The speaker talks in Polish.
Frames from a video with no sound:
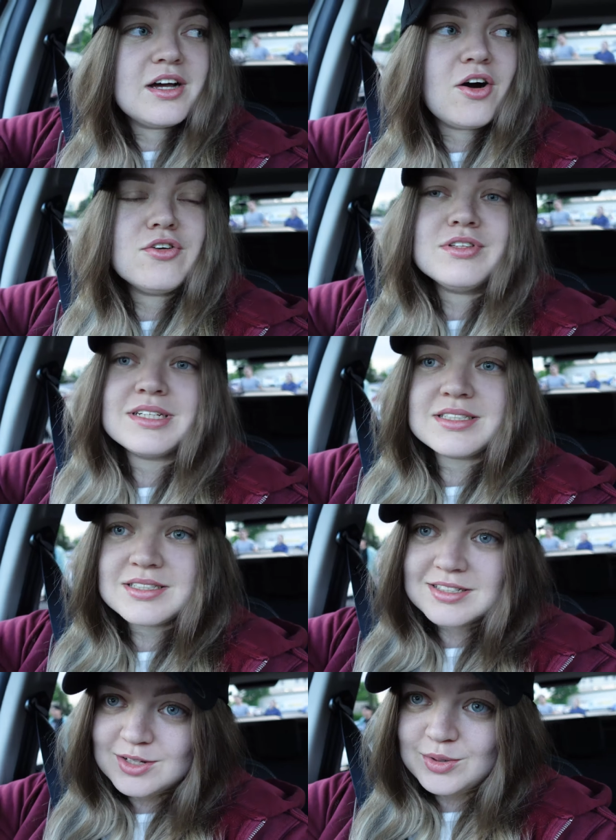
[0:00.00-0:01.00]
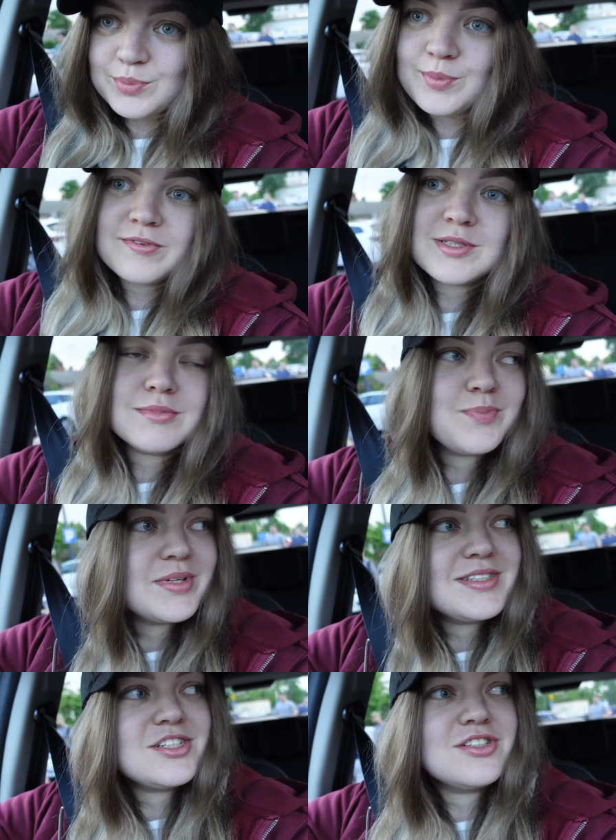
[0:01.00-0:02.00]
Y, od nas, y, powiedzmy, z
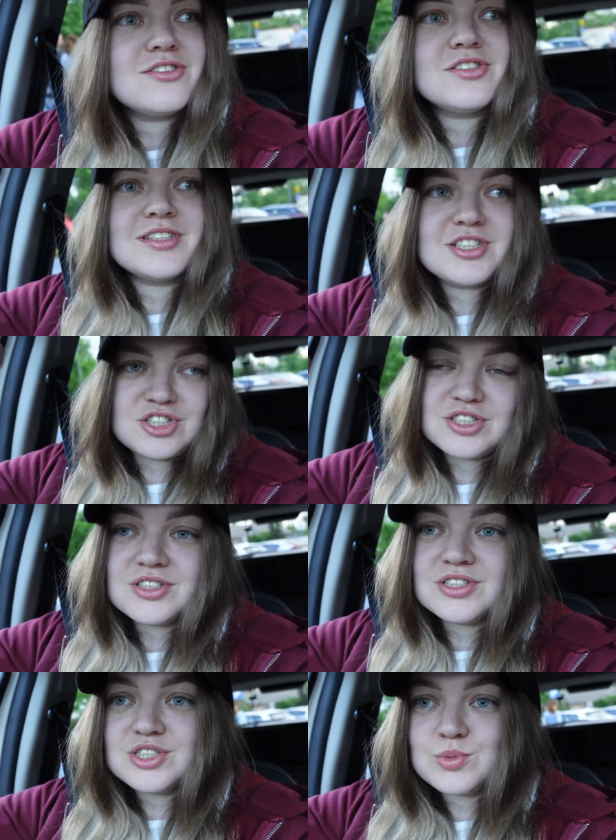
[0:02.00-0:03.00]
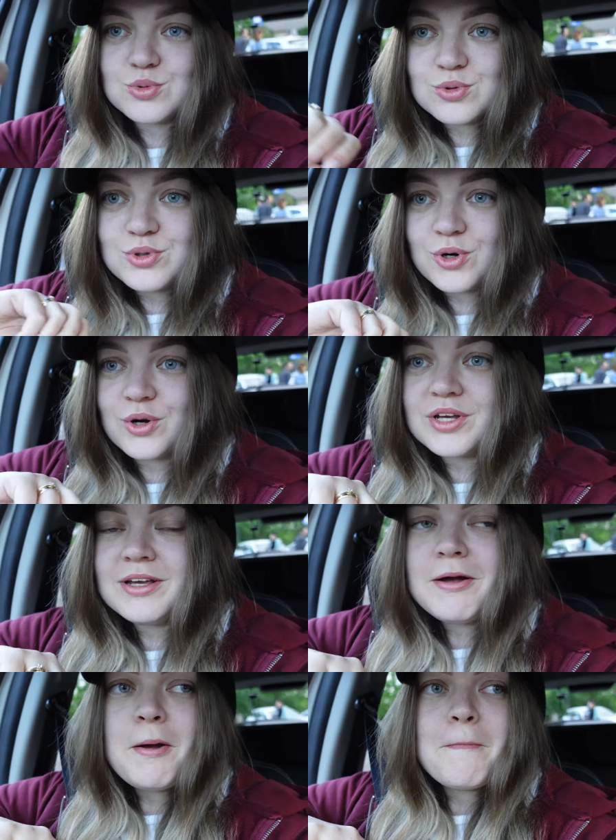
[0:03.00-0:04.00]
Piaseczna to jest jakieś 40 minut drogi,
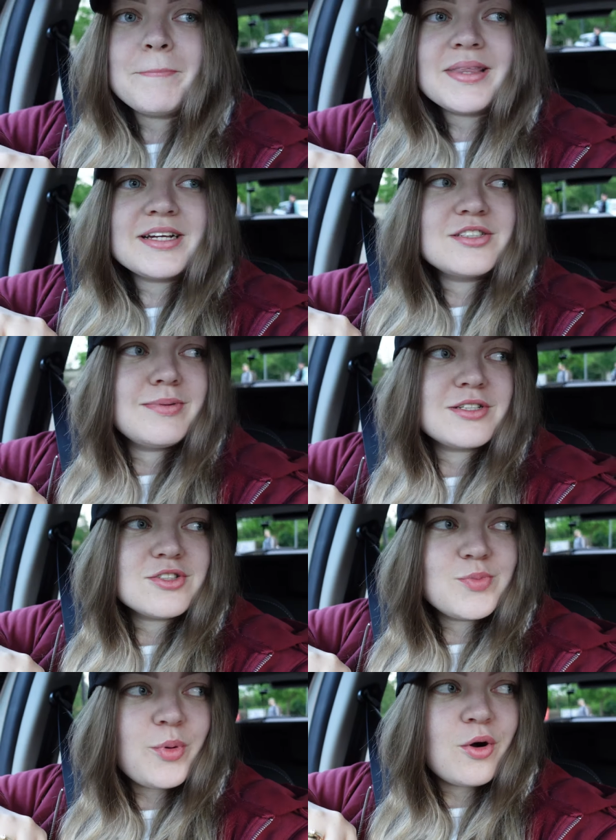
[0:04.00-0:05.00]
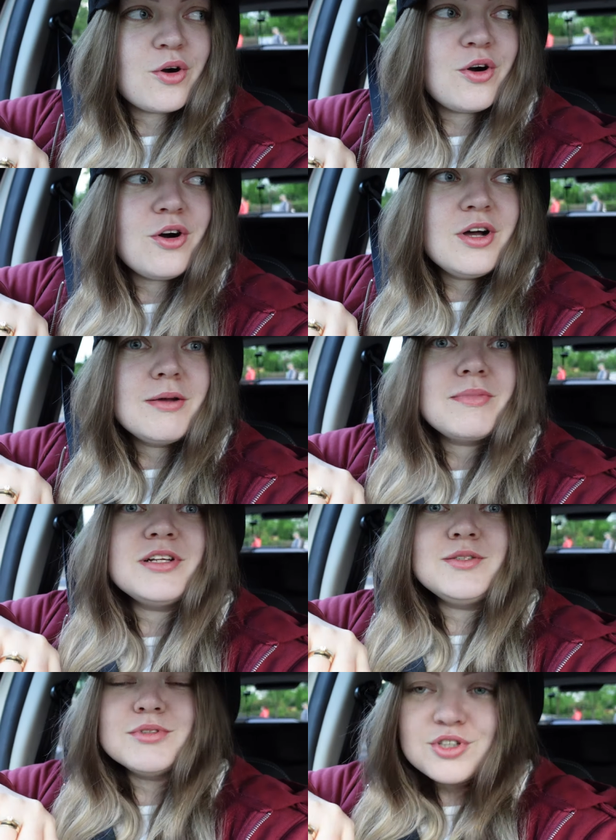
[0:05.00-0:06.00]
także bardzo spoko.
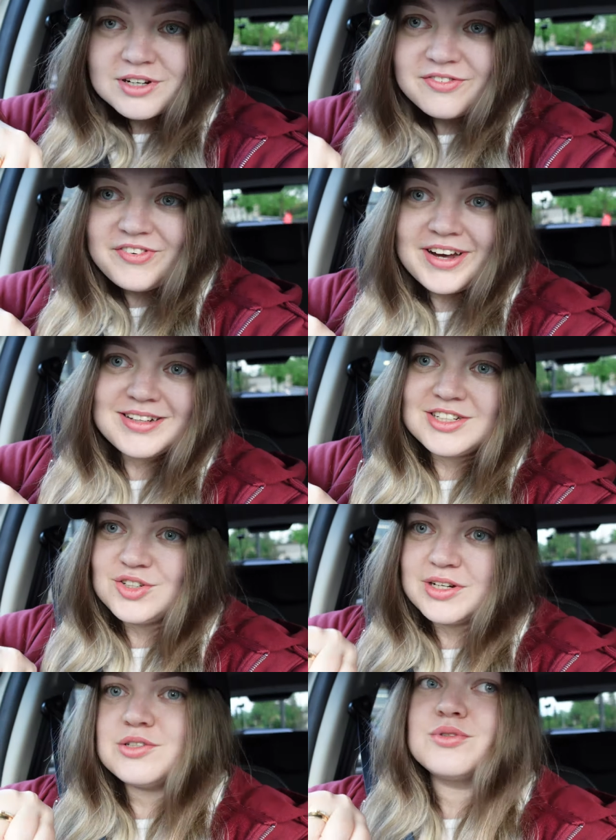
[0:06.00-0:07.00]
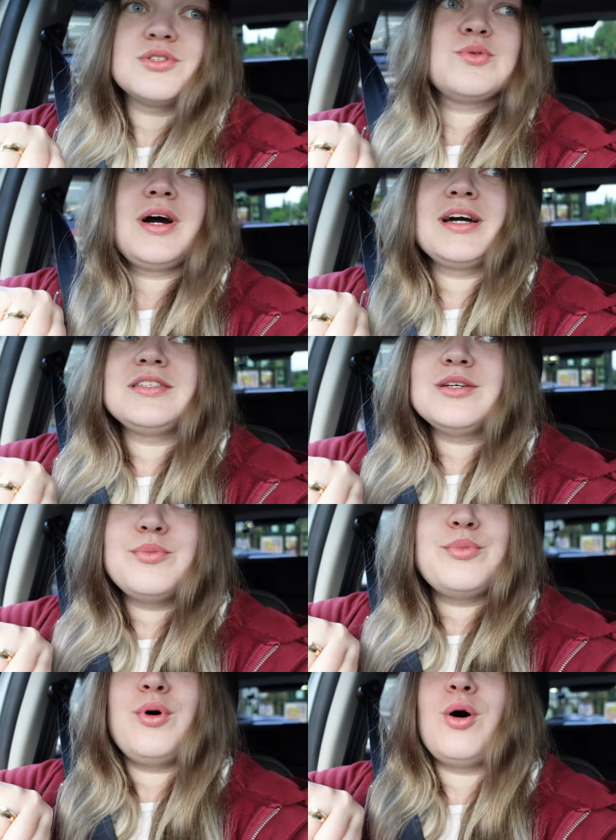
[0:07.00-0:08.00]
Mieliśmy trochę farta, się okazuje,
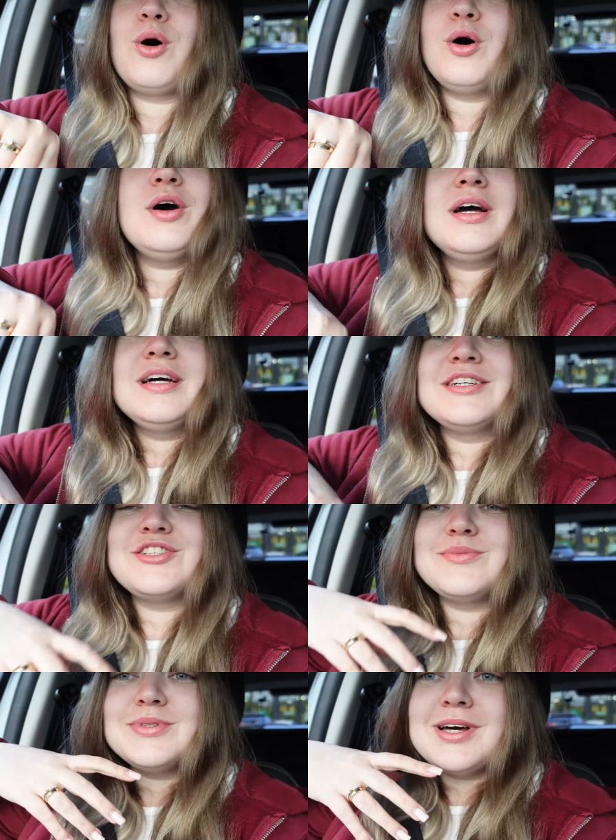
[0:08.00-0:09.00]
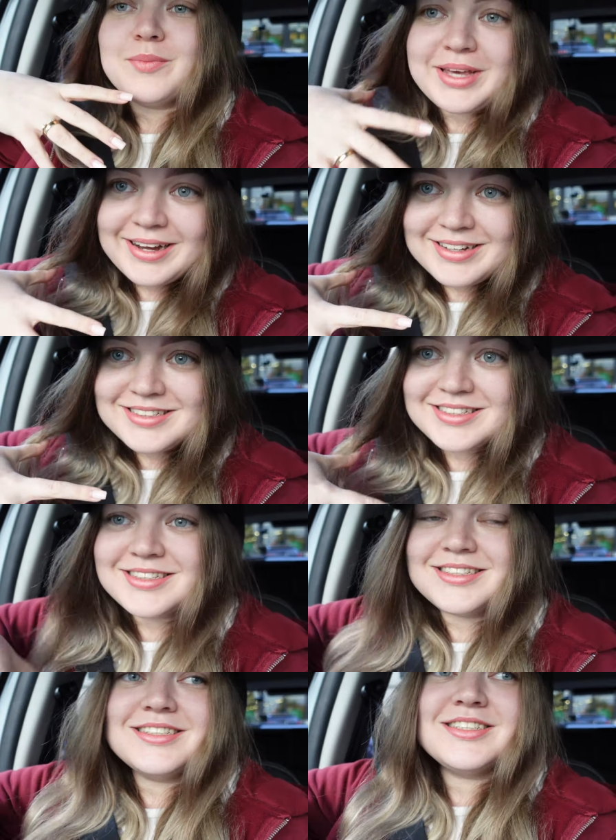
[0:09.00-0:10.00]
słuchajcie, bo żeby tam jechać
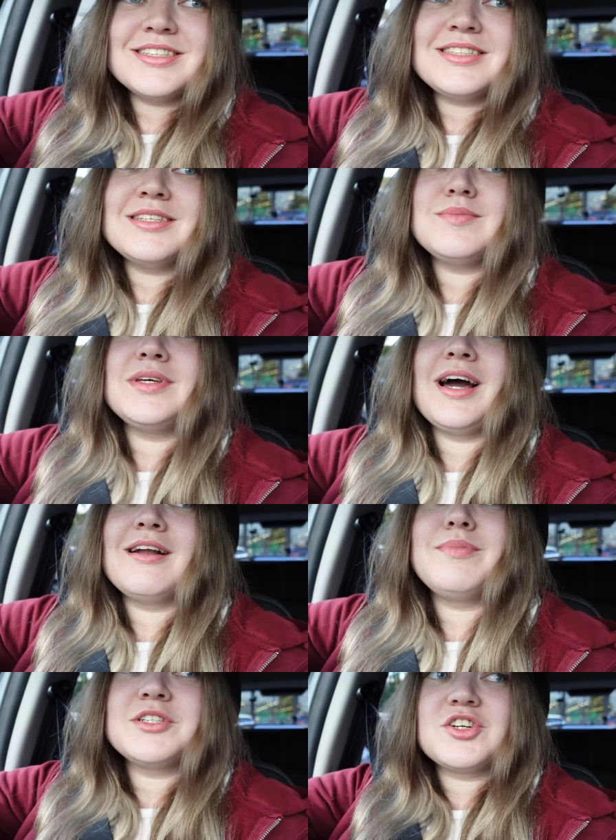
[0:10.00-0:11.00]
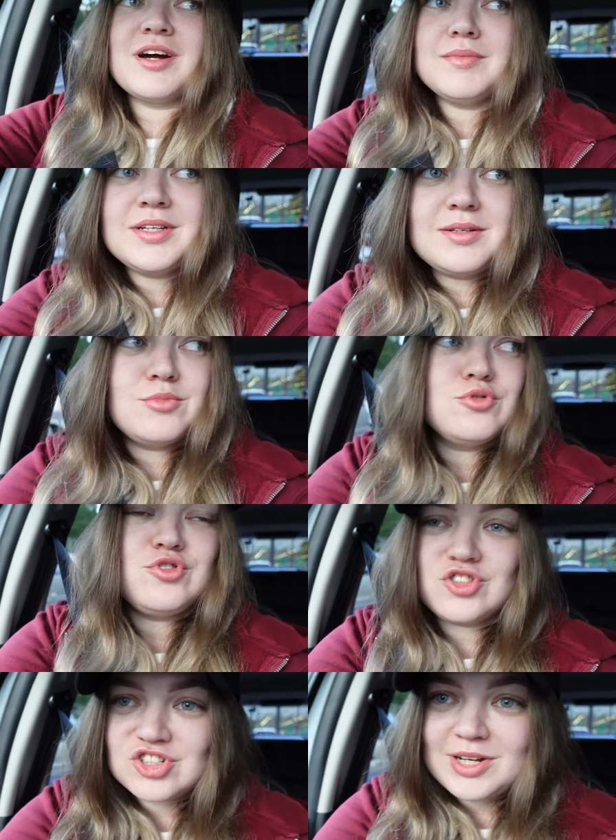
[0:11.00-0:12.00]
i się z tymi alpaczkami
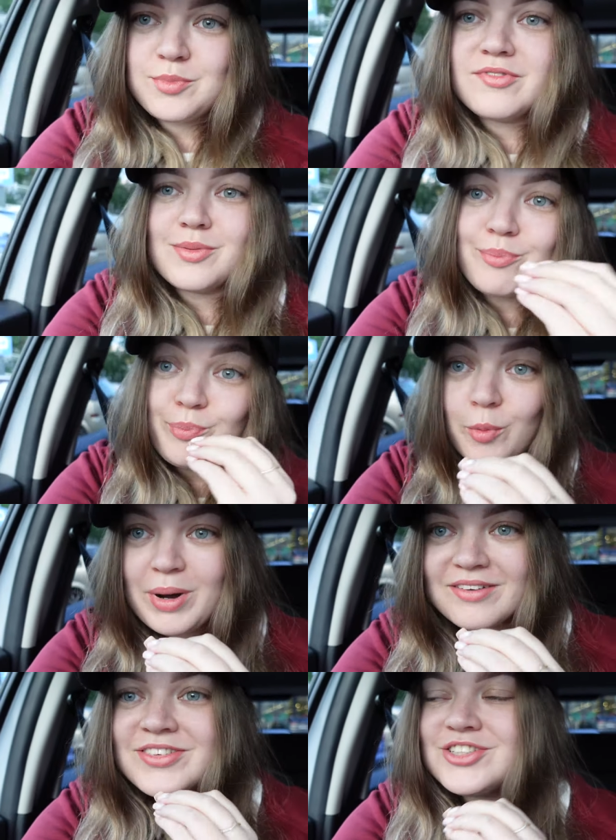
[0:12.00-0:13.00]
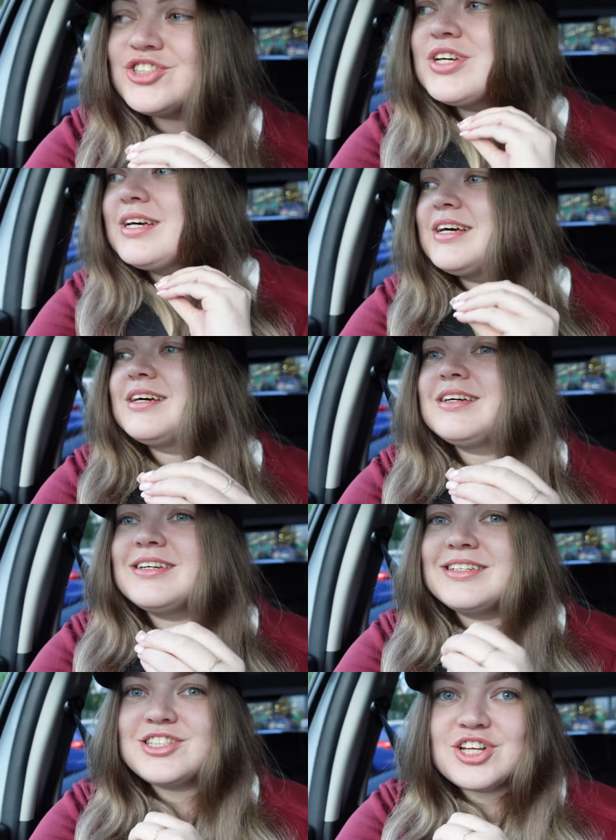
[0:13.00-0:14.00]
móc, że tak powiem, pobawić,
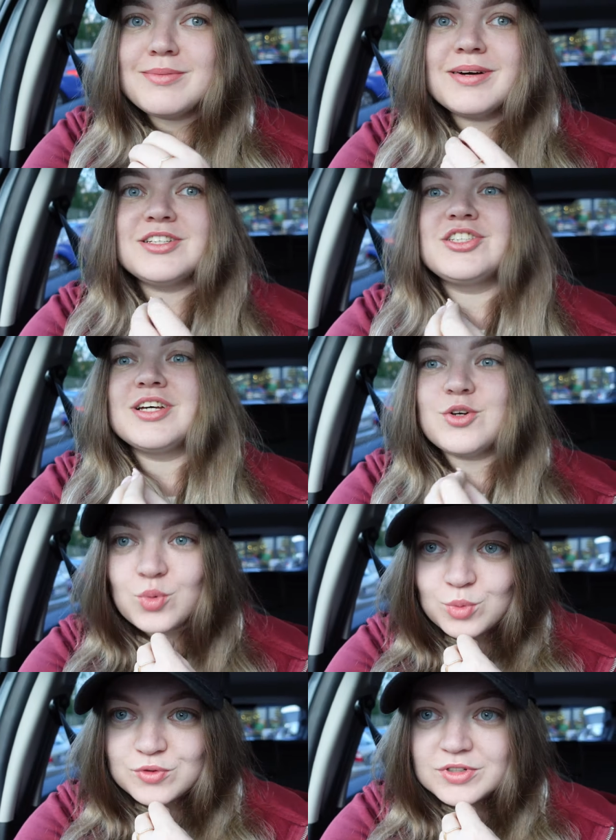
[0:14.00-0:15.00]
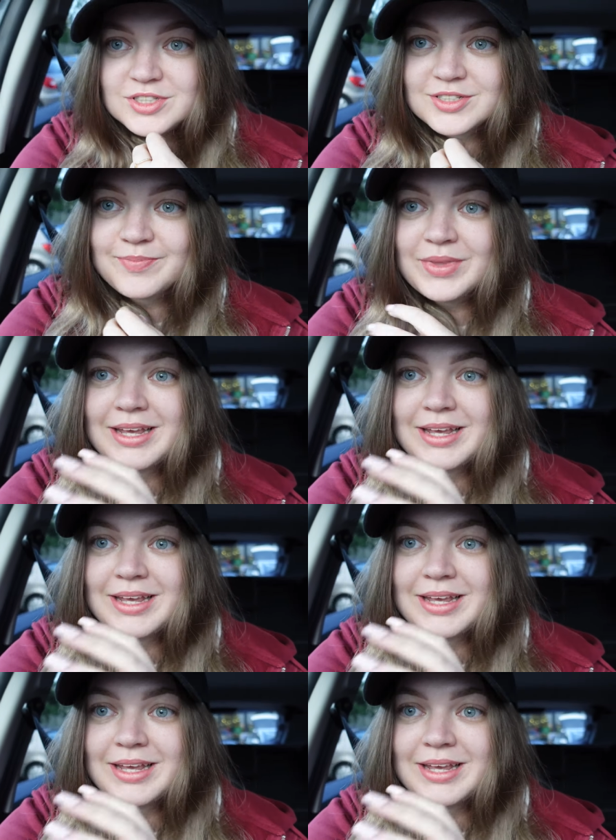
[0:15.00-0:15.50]
trzeba się umówić.